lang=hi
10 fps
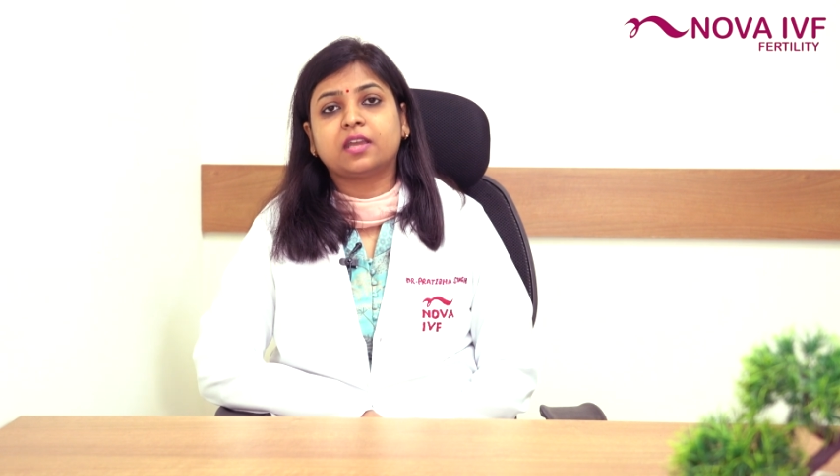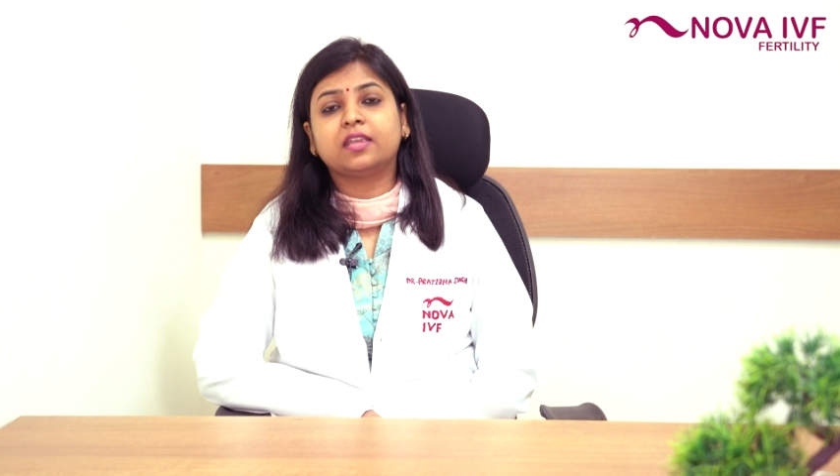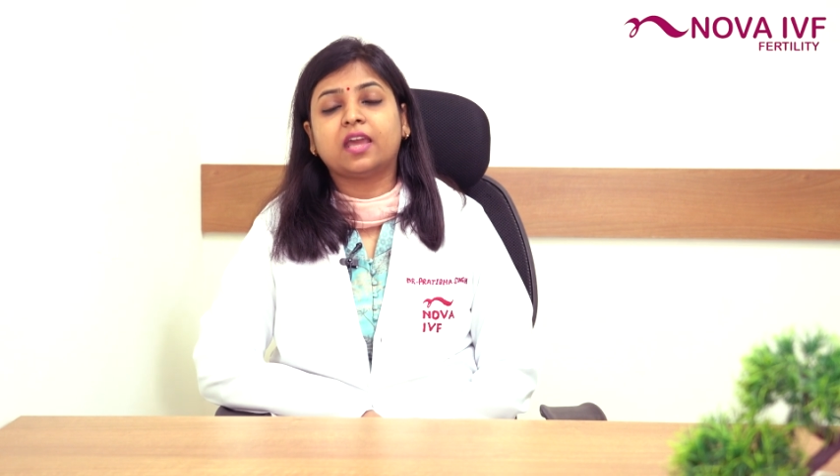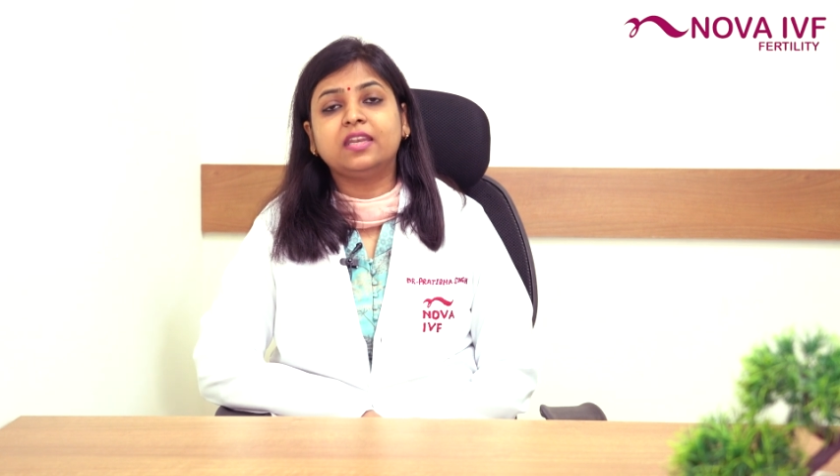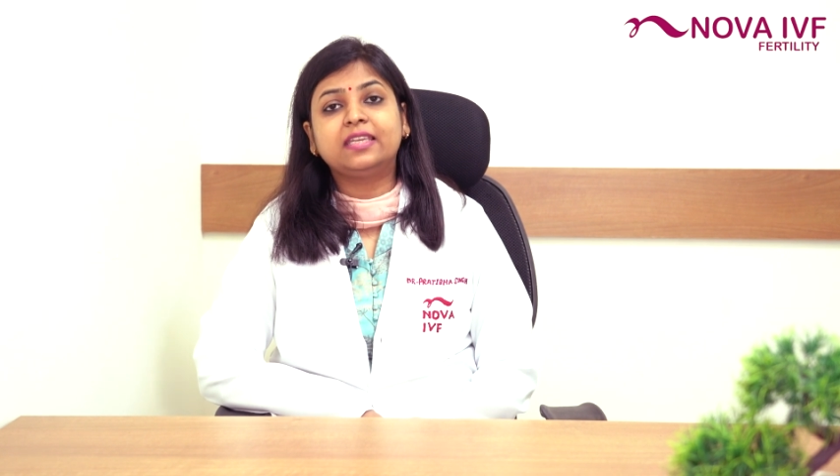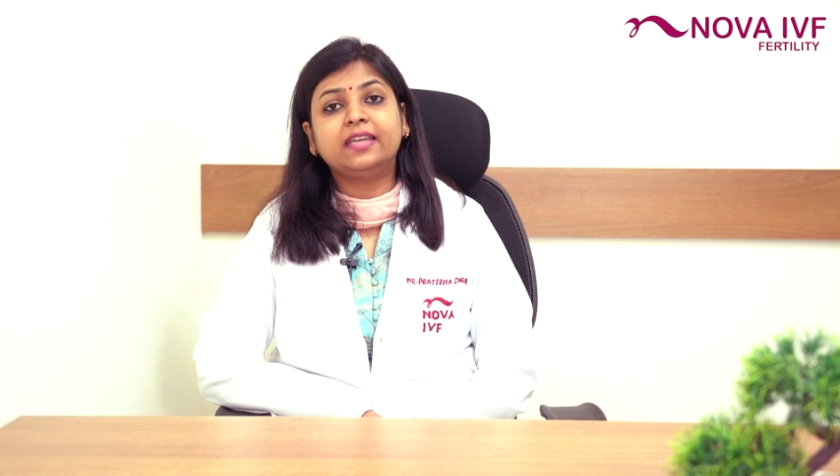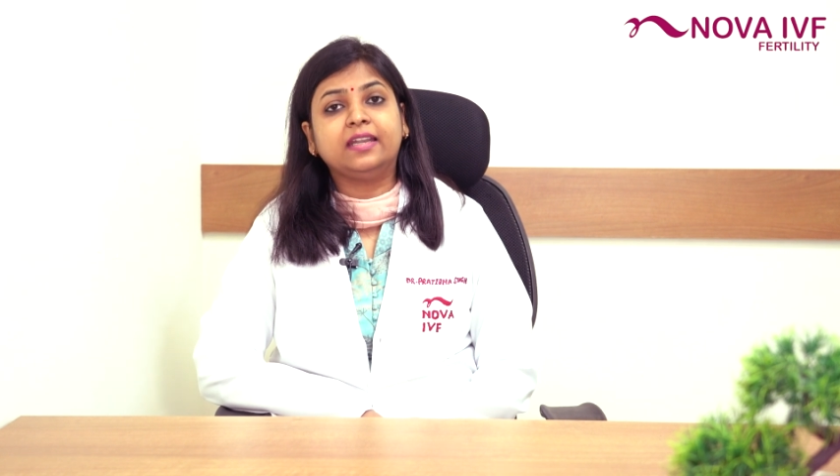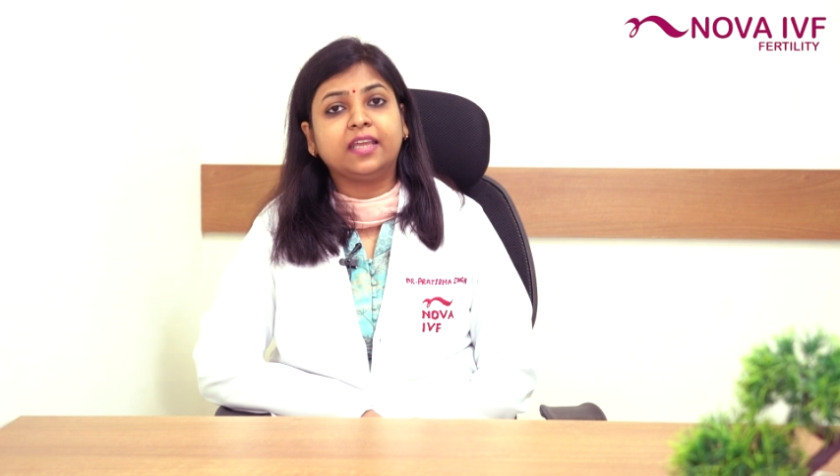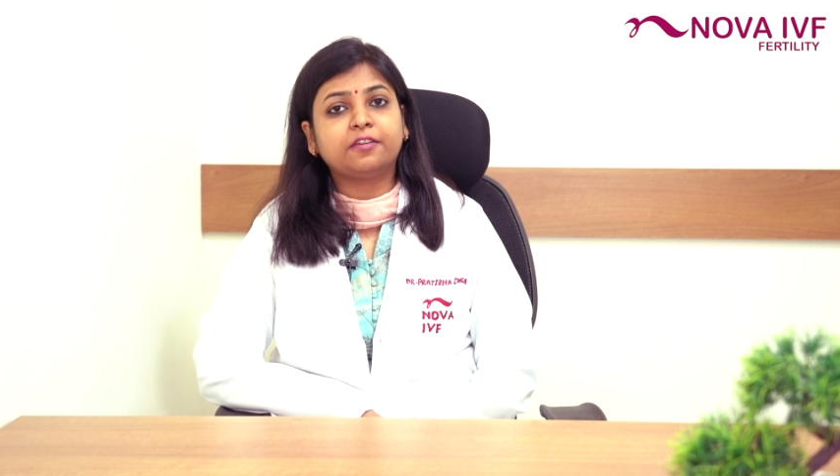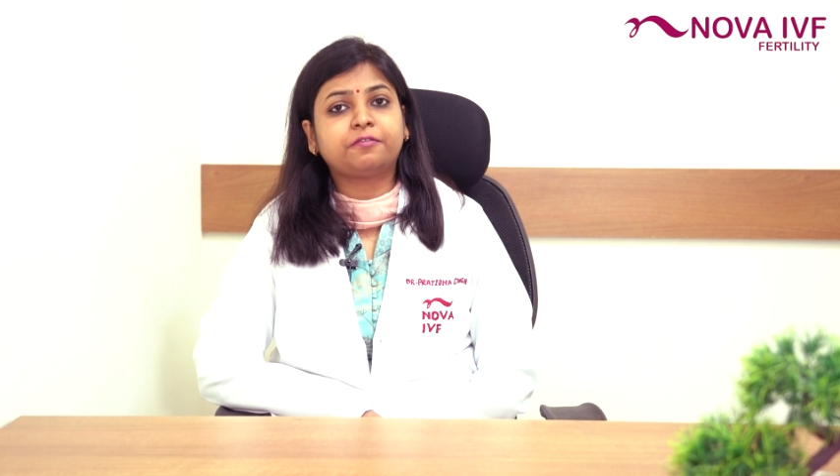यानी कि
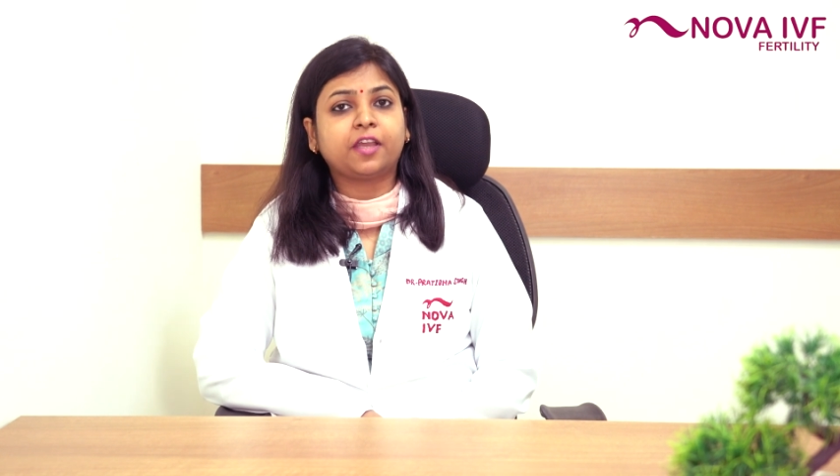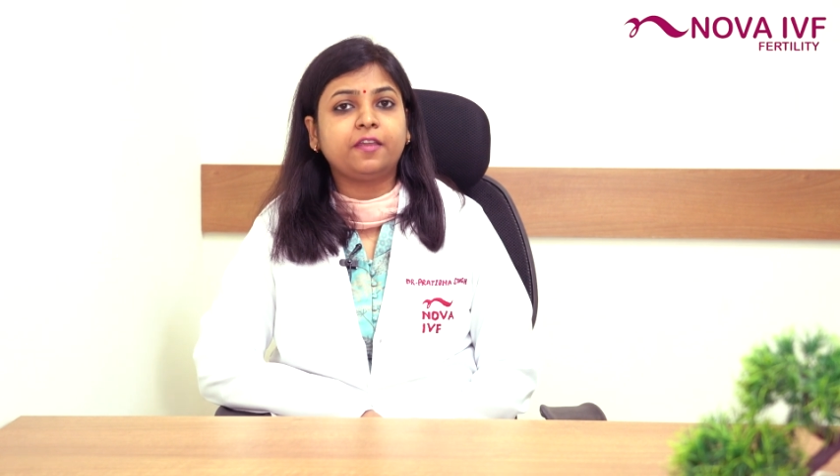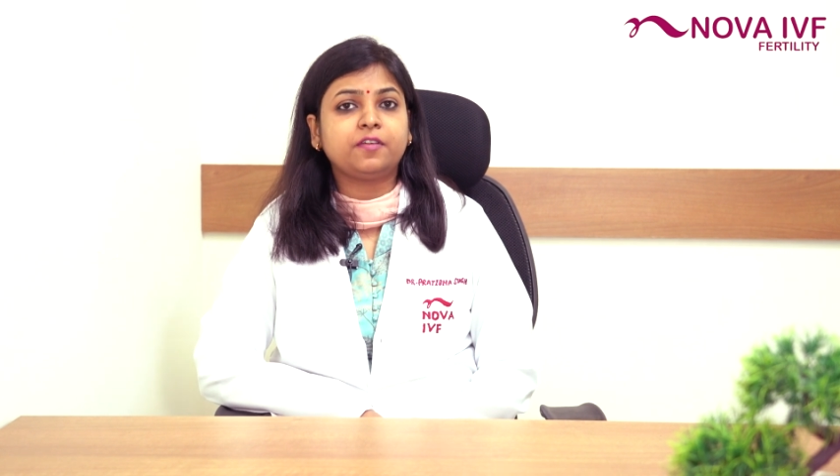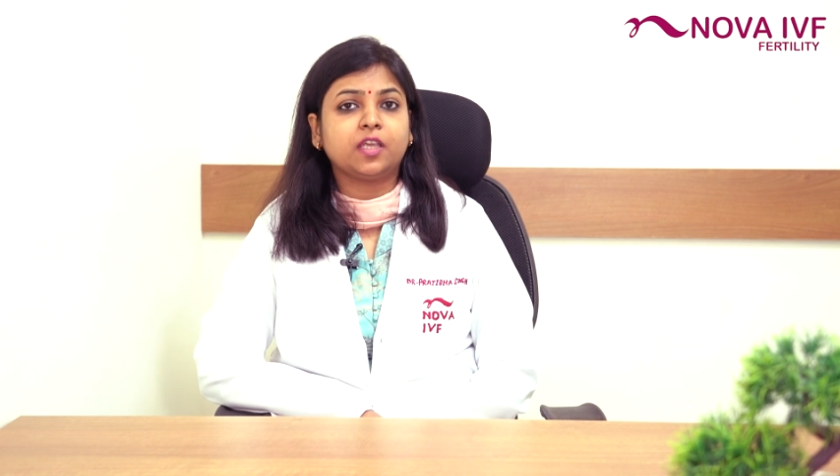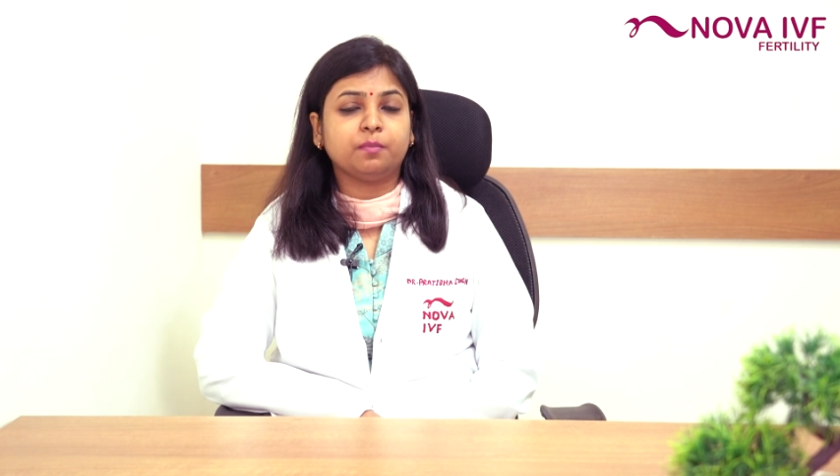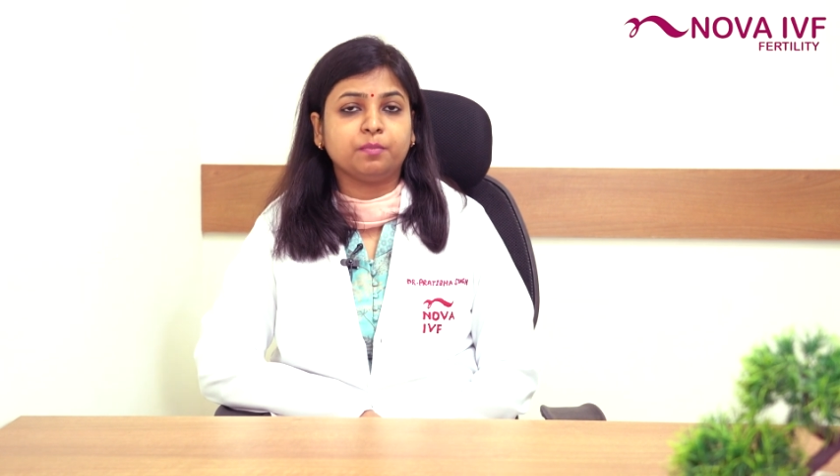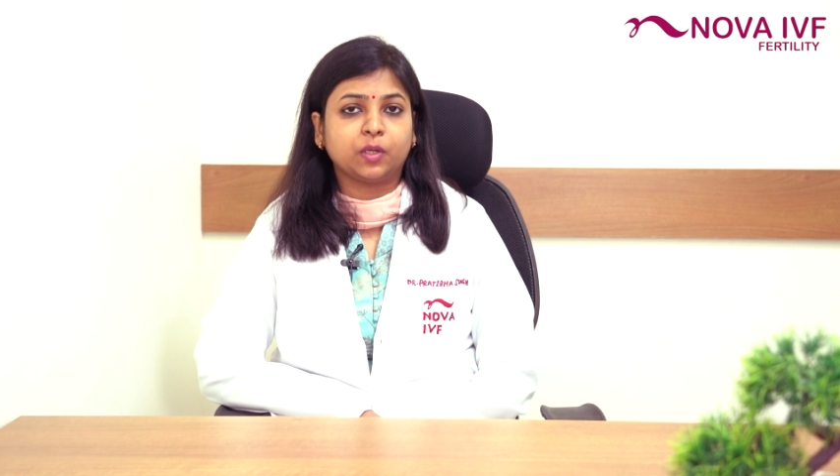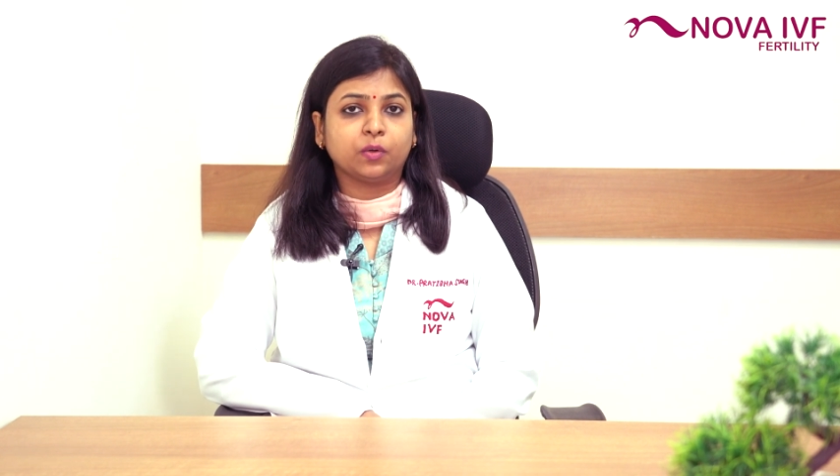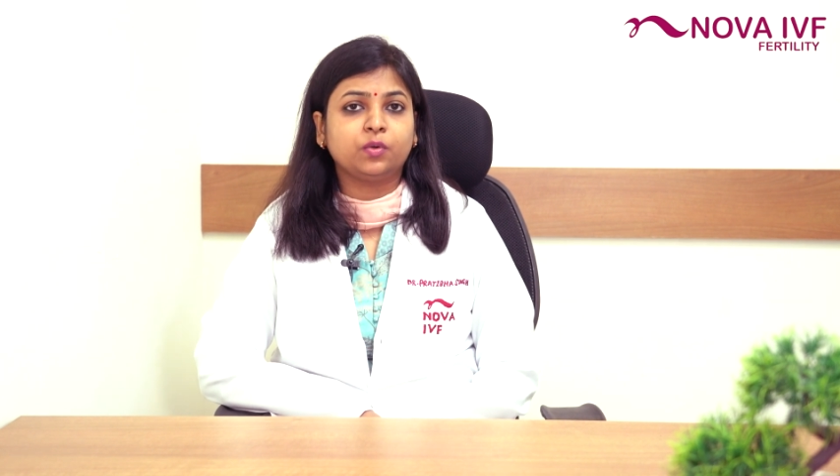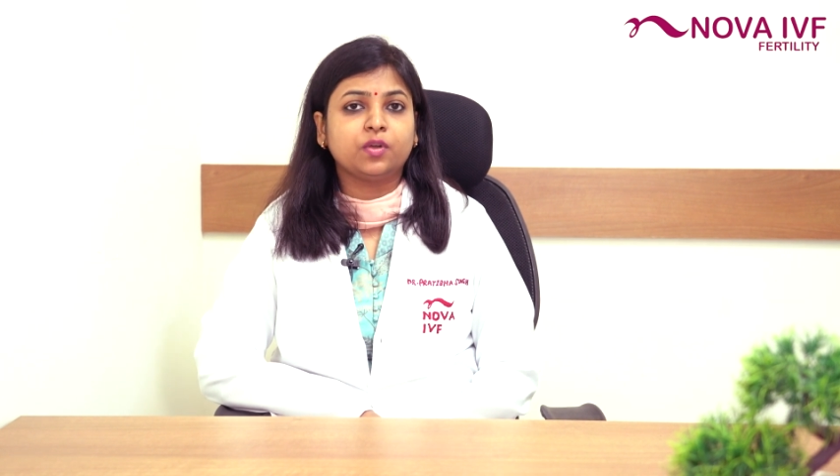डे फाइव
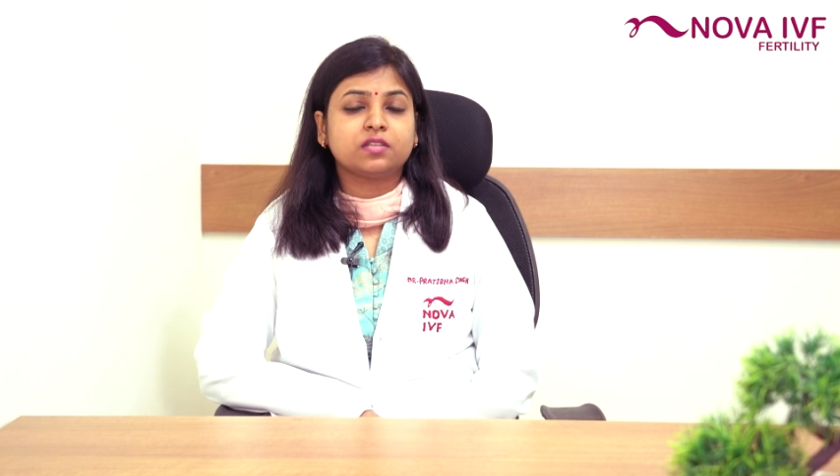इम्ब्रियो